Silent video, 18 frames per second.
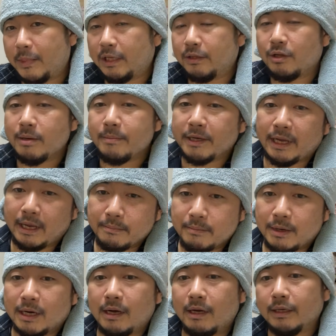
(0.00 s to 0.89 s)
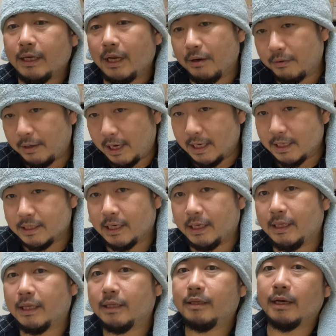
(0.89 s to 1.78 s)
うん、例えば現場関係の建
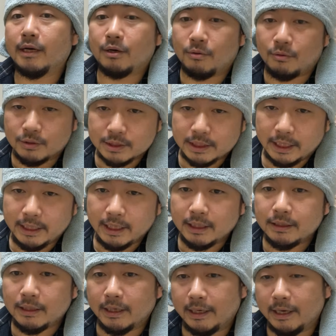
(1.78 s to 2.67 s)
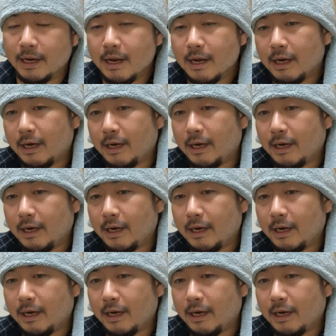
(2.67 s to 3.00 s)
材だったり、鋼材だったり、